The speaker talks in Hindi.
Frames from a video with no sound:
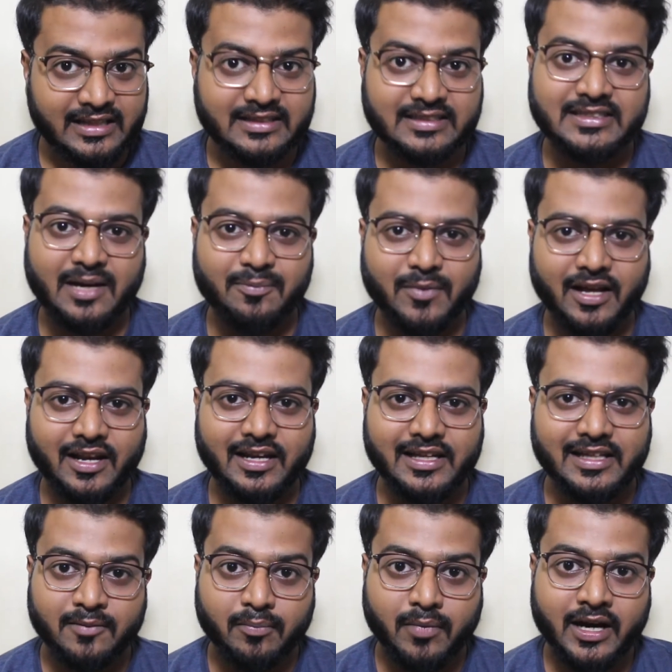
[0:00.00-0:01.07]
इंतजाम कर ले
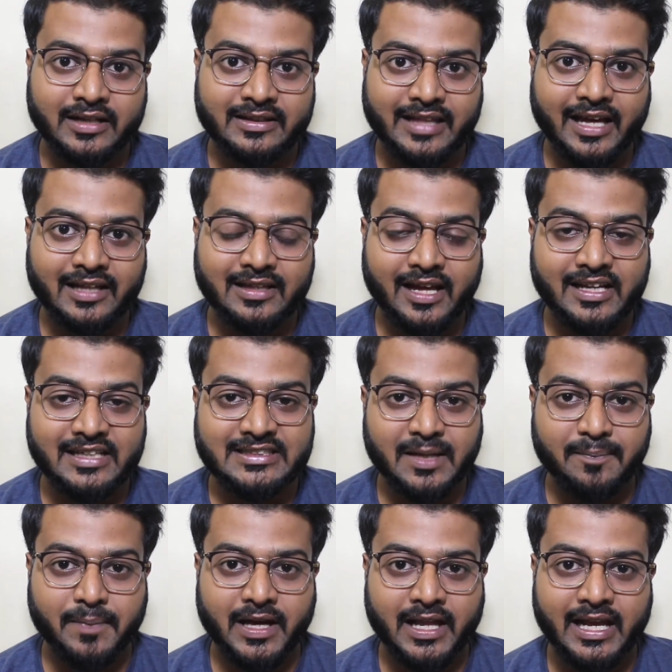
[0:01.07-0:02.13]
मगर तय तारीख
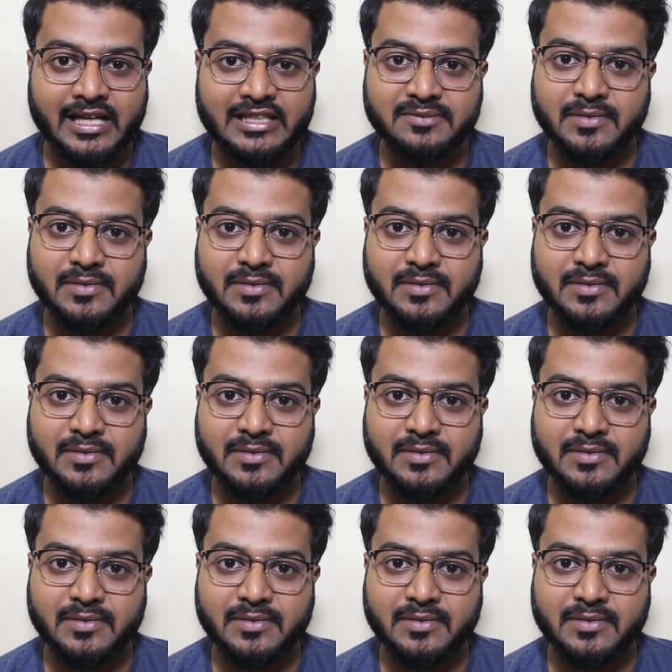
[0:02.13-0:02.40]
से पहले